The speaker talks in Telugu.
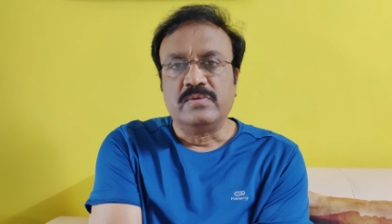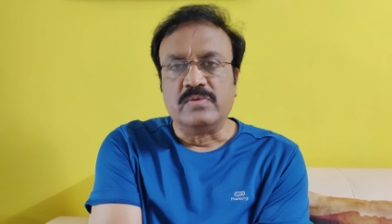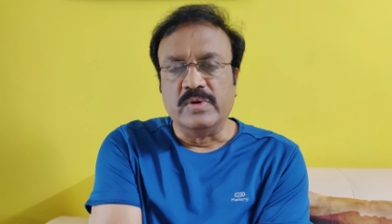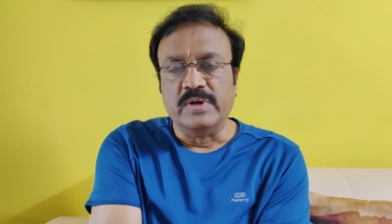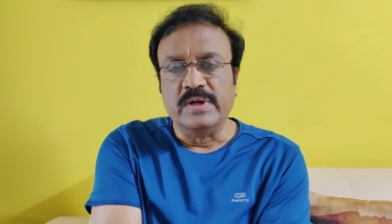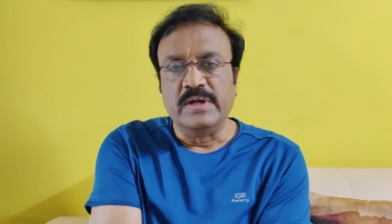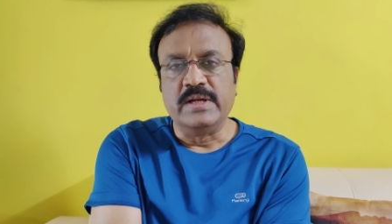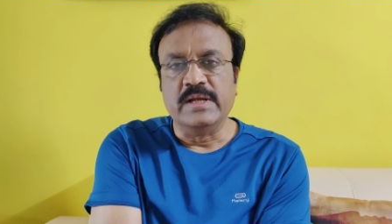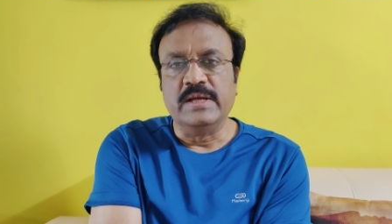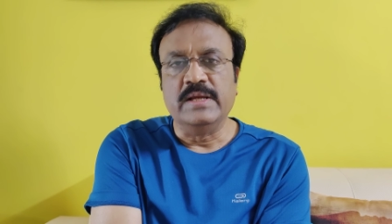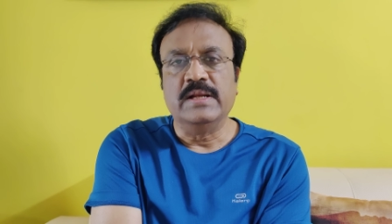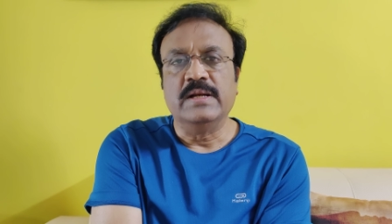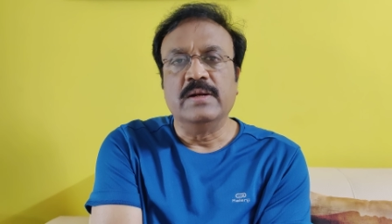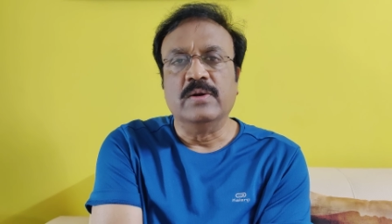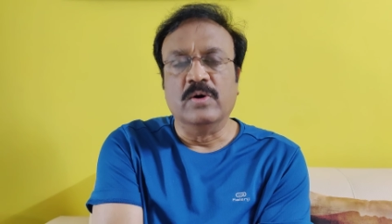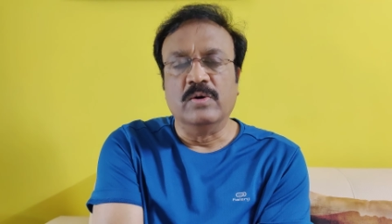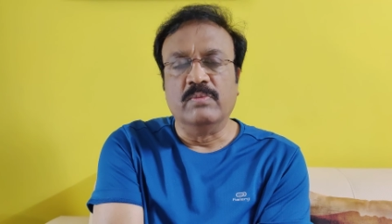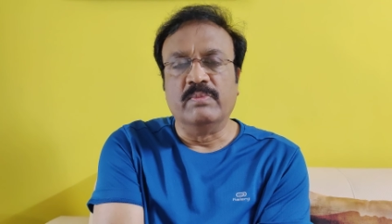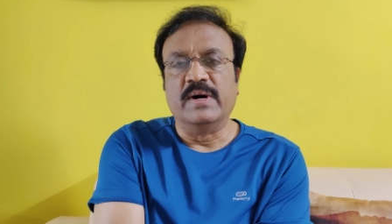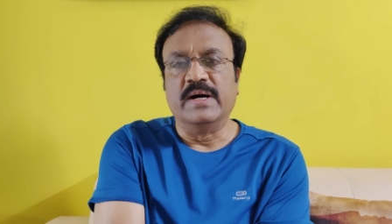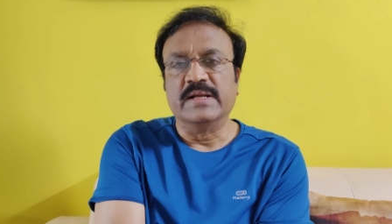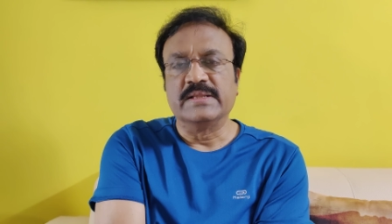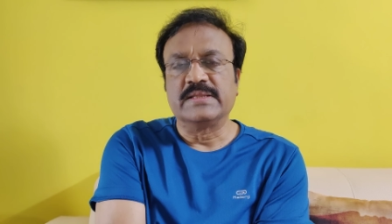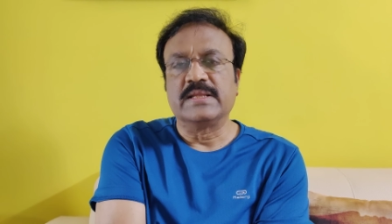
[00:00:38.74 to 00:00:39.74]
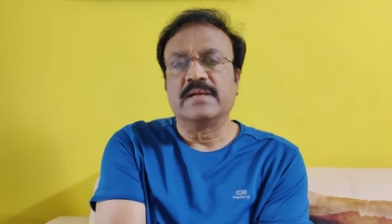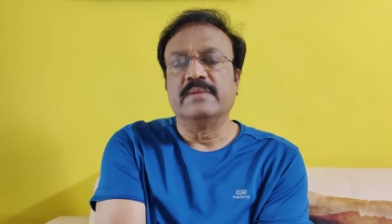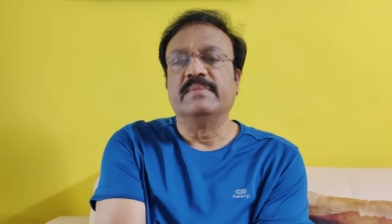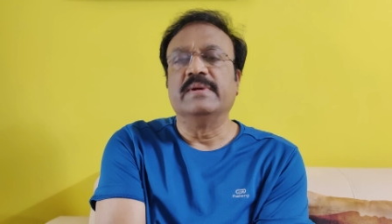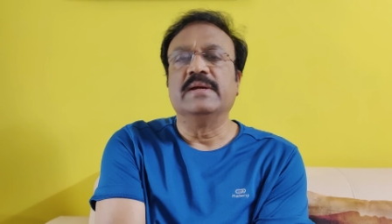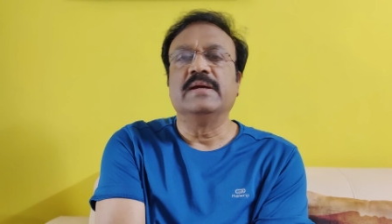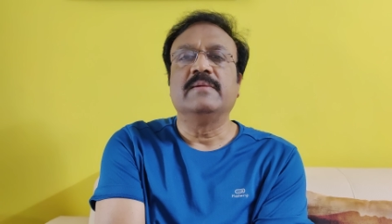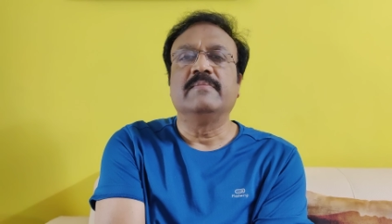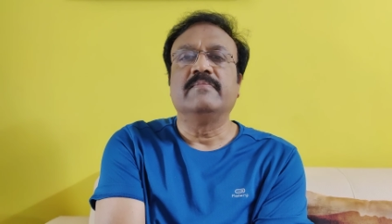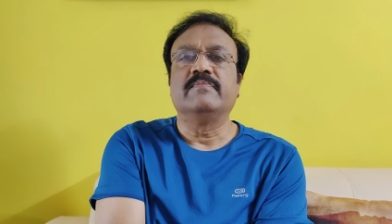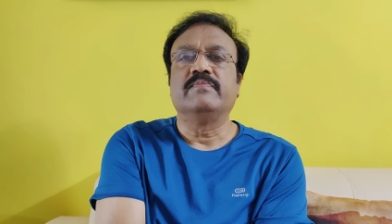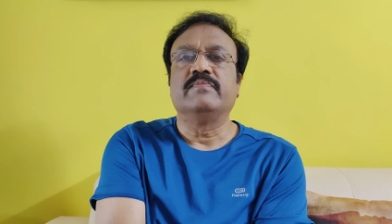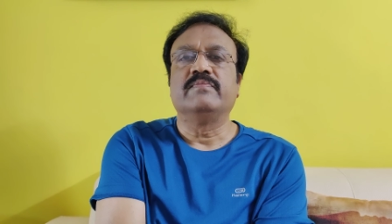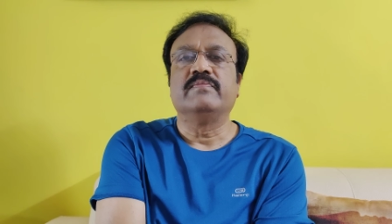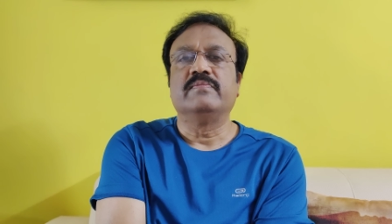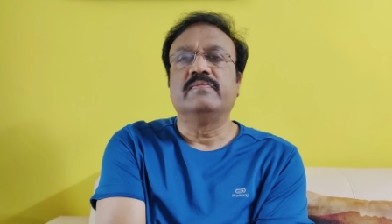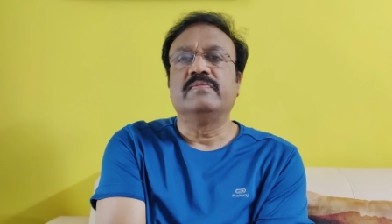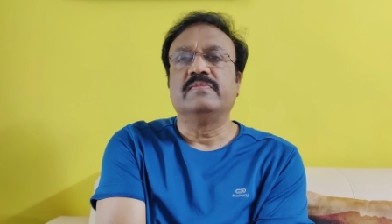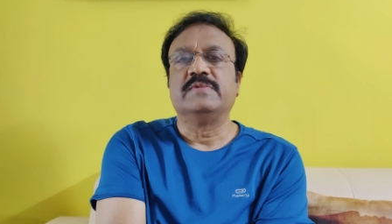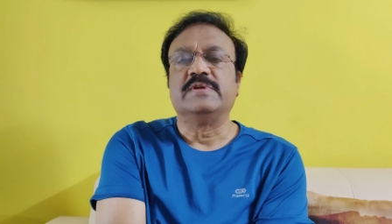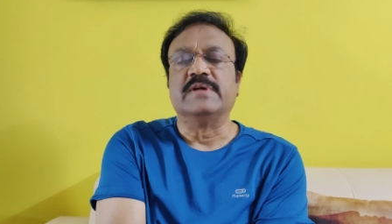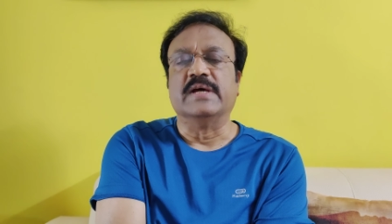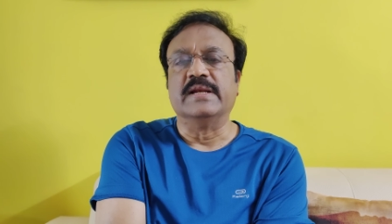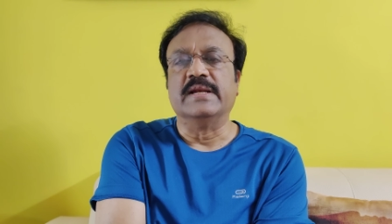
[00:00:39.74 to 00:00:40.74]
ట్వంటీలో మాత్రమే
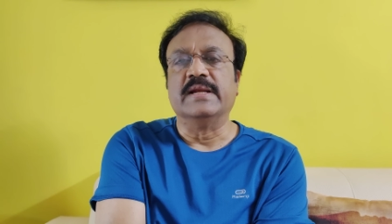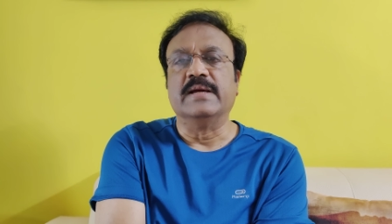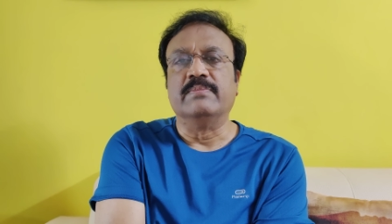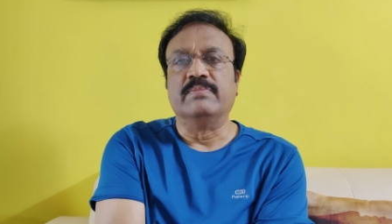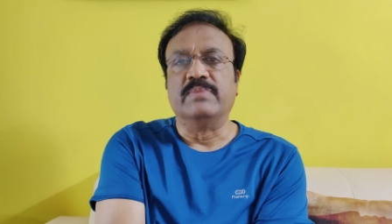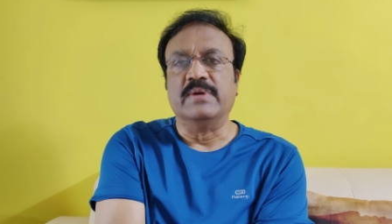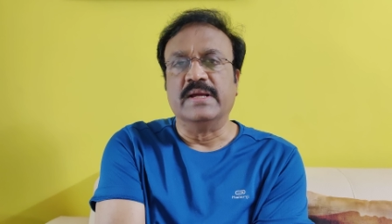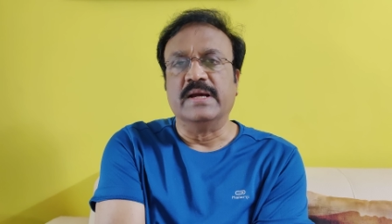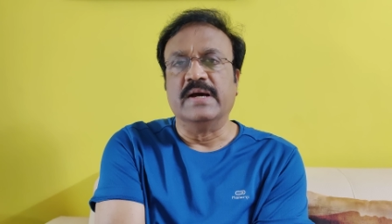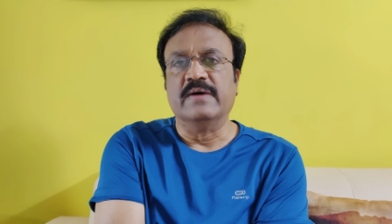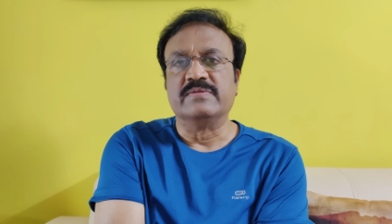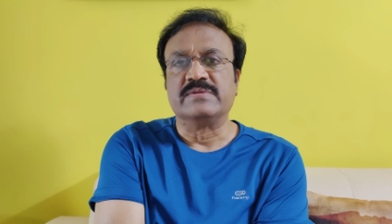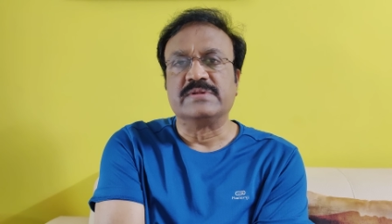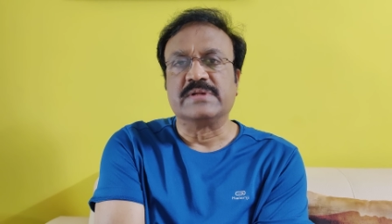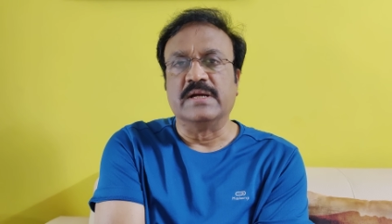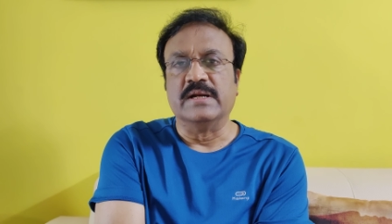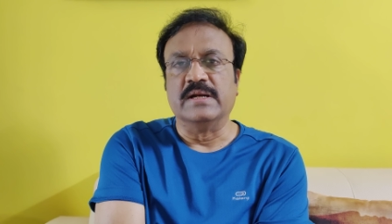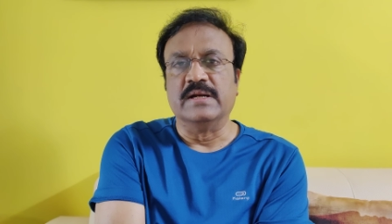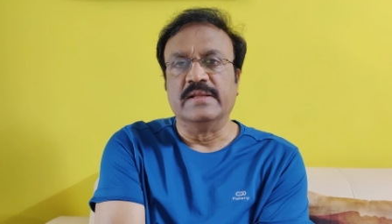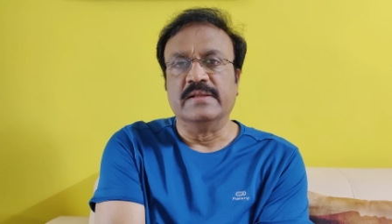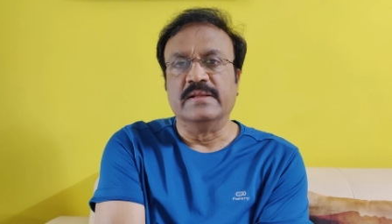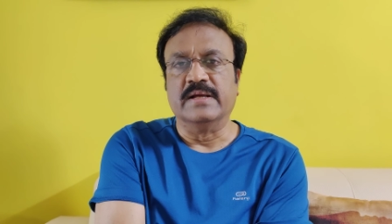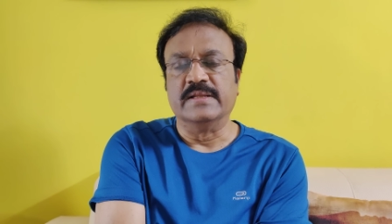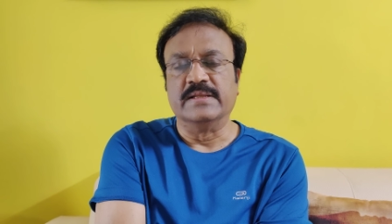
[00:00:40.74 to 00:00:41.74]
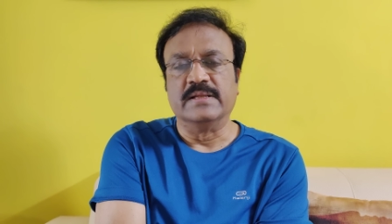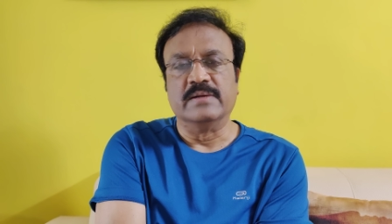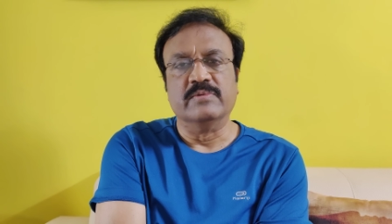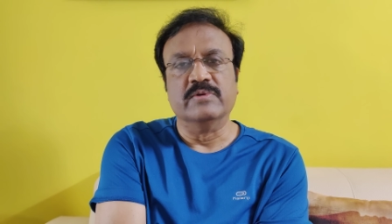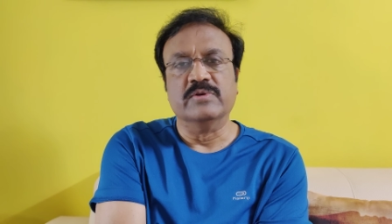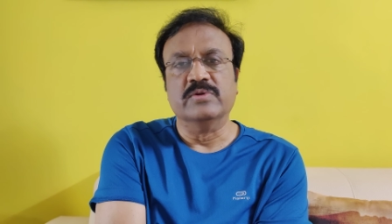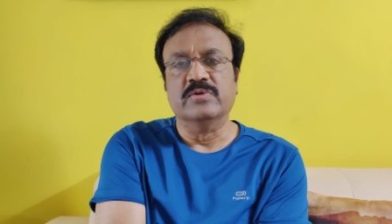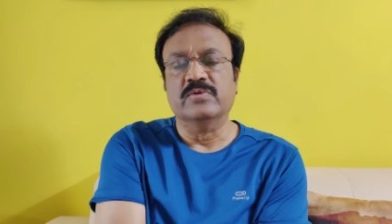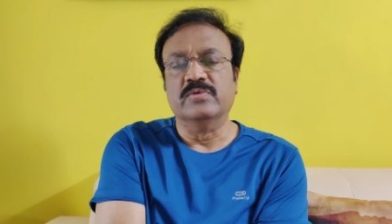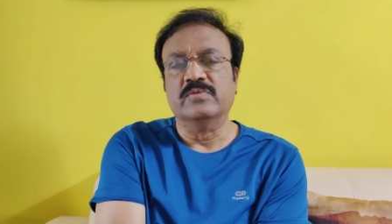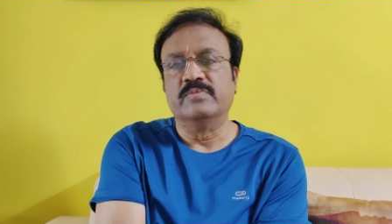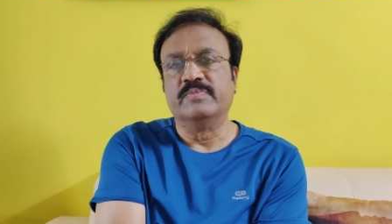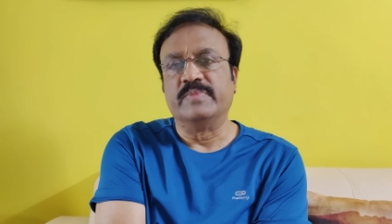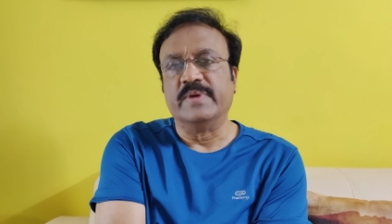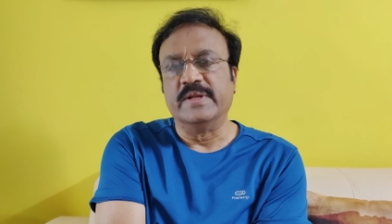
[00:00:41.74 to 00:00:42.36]
చెన్నై ప్లే ఆఫ్స్కి వెళ్ళలేదు అంతకుముందు